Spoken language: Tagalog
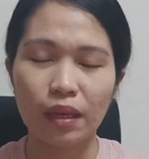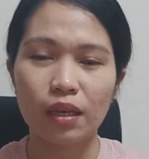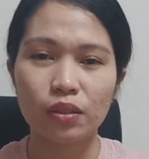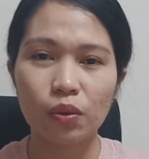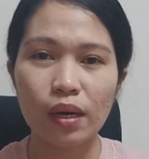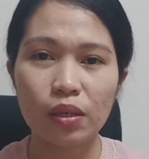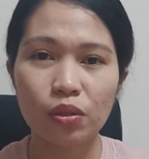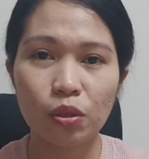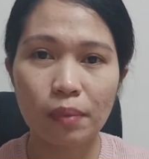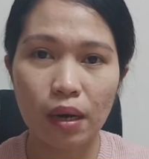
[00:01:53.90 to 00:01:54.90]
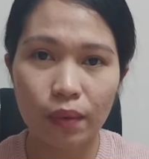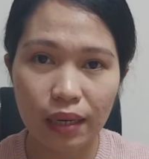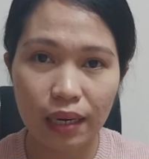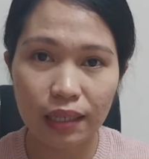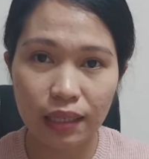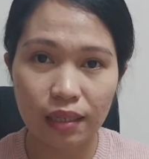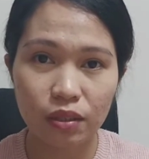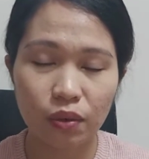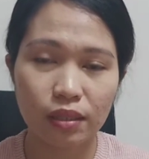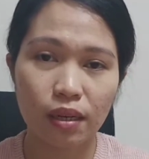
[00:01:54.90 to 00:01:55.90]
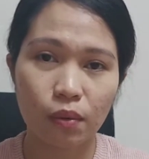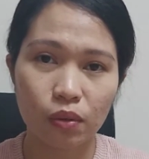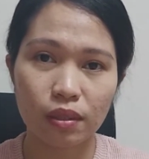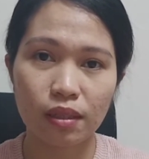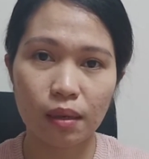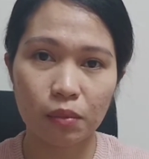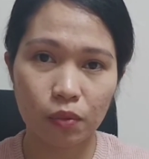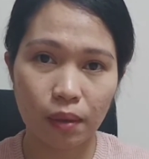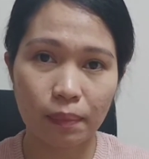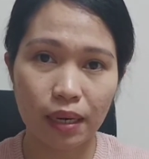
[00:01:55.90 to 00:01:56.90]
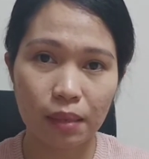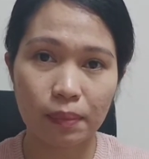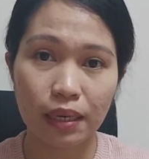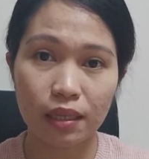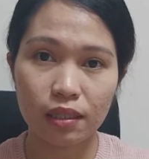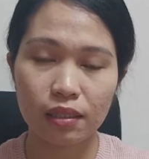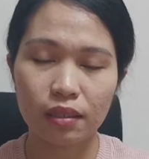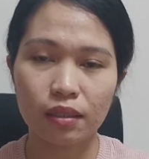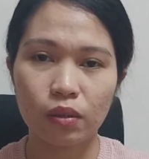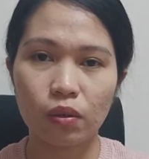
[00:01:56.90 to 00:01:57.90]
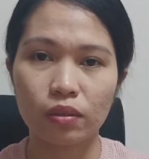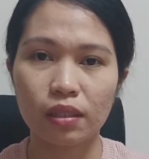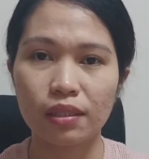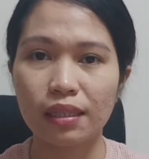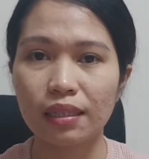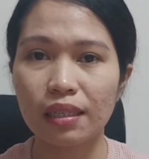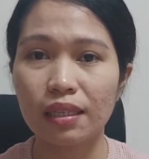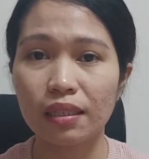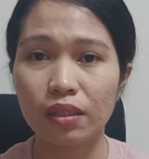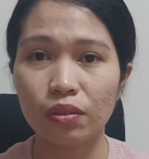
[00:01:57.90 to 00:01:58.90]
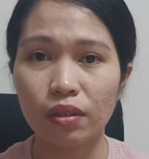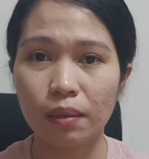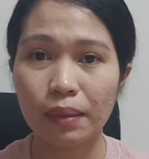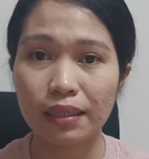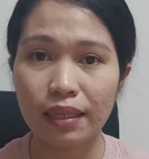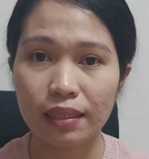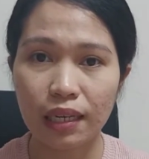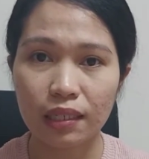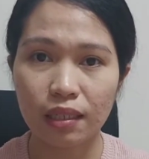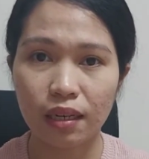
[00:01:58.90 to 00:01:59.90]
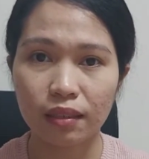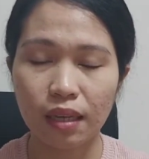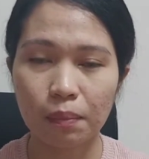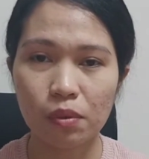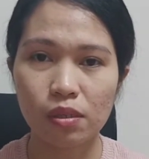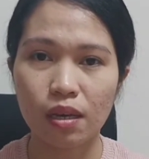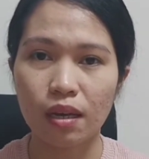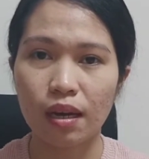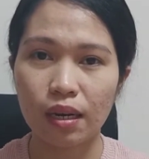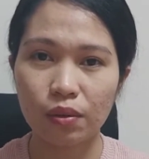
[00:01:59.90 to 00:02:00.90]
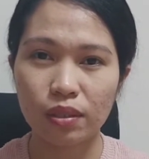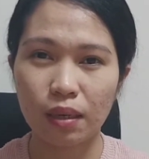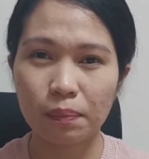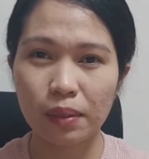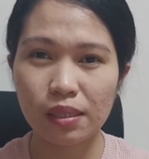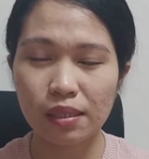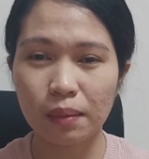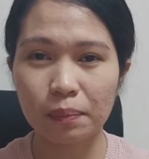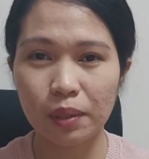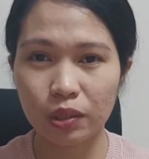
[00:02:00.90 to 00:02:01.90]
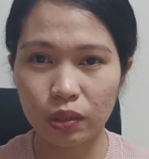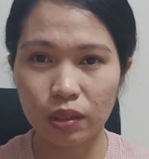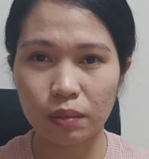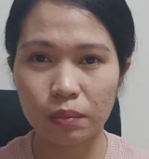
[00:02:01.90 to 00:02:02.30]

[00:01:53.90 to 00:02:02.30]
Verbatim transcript: So, ayun, tumawag agad-agad yung asawa ko sa Damonma para iparegistered ako. Since nakita niya din doon na may deadline lang. Tapos, ano siya, first come, first serve.